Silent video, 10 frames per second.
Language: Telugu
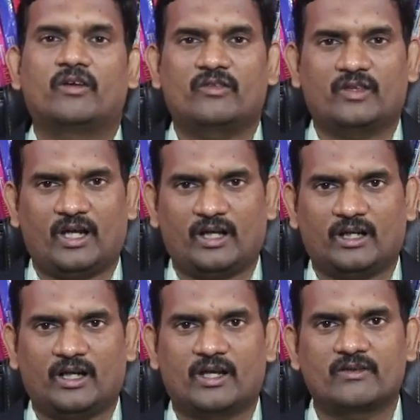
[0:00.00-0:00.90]

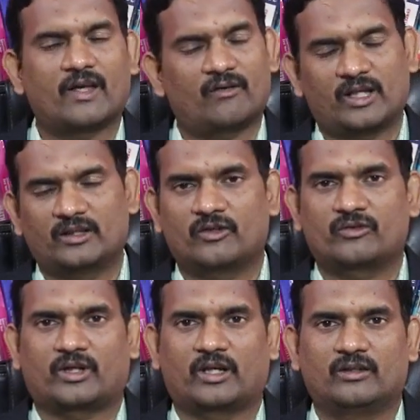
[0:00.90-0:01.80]
విస్తారంగా సేవలు
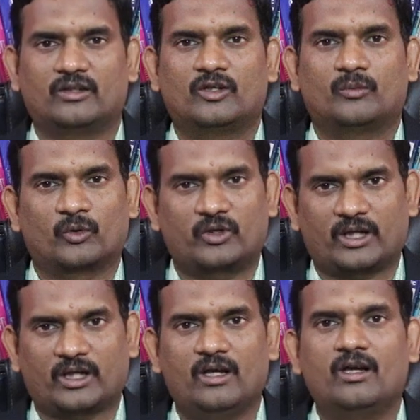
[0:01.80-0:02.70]
అందిస్తున్నాయి
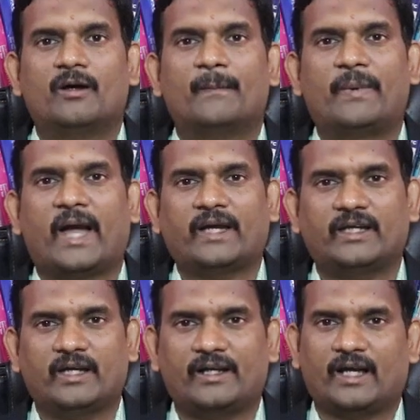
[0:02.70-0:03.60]
ముఖ్యంగా
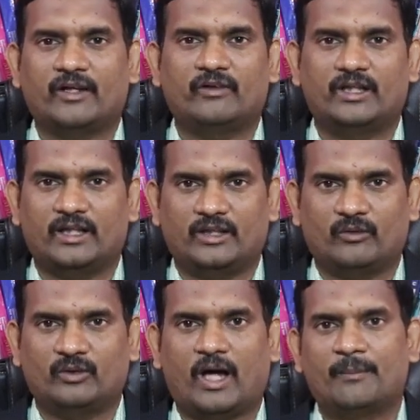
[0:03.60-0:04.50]
బ్యాంకింగ్ రంగం ఏదైతే
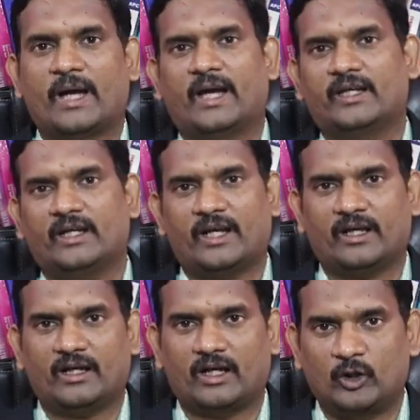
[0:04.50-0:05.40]
ఉందో ఆ బ్యాంకింగ్
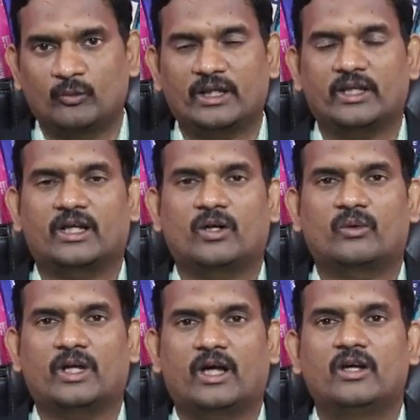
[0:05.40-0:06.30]
రంగంకి అనుబంధంగా
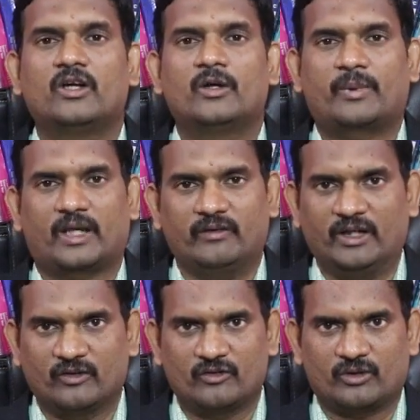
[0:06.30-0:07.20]
కూడా
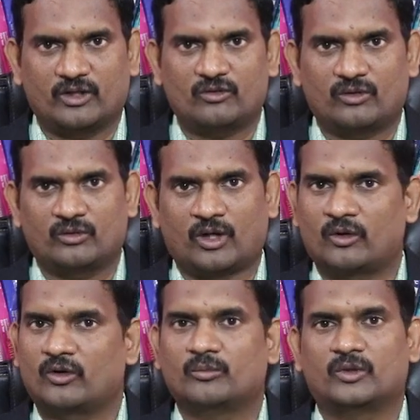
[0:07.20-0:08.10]
ప్రైవేట్ ఇన్సూరెన్సులు
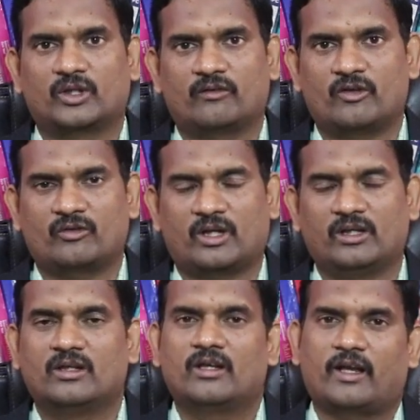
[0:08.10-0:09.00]
అడుగులు ముందుకు
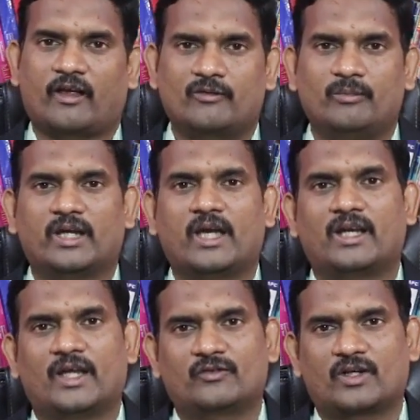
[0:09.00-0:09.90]
వేస్తున్నాయి ఎస్బీఐ
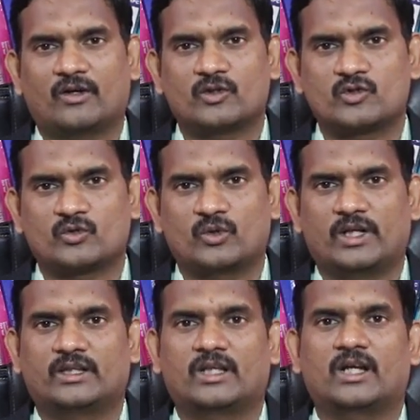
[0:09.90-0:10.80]
లైఫ్ కావచ్చు
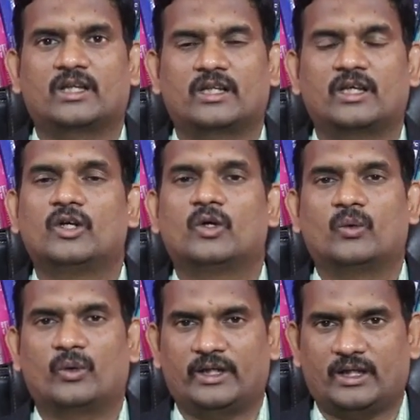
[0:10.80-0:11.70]
లేదంటే
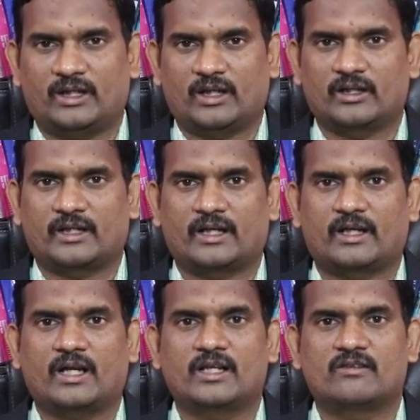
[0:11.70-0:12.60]
ఓరియంటల్
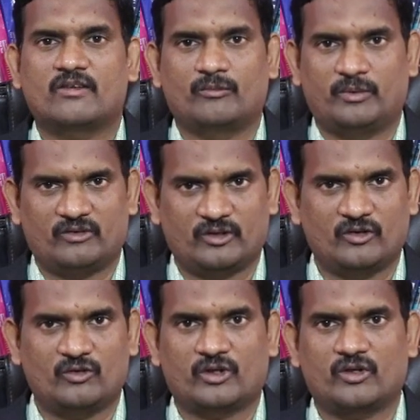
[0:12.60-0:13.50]
కెనరా హెచ్ఎస్బీసీ
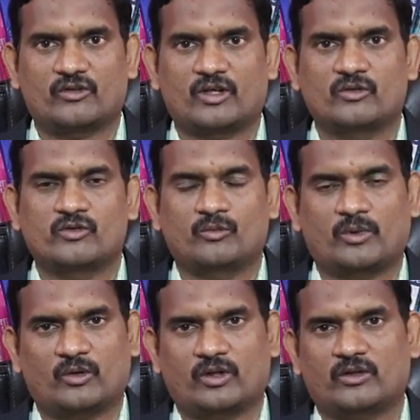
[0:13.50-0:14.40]
ఇన్సూరెన్స్ కావచ్చు
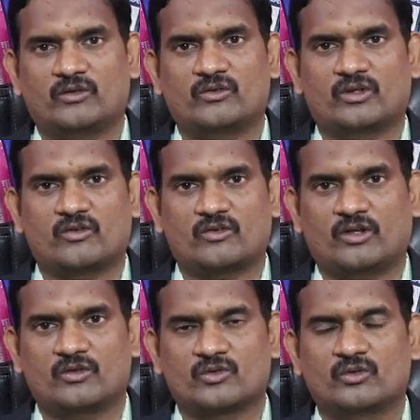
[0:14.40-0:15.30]
మరో రకం ఇన్సూరెన్స్
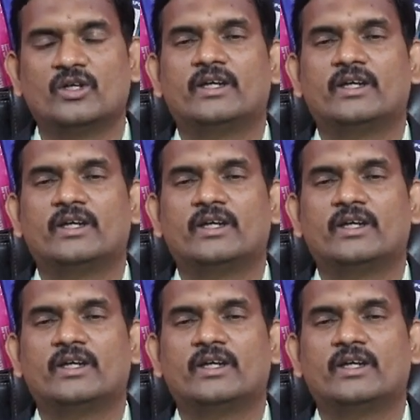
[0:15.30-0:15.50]
కావచ్చు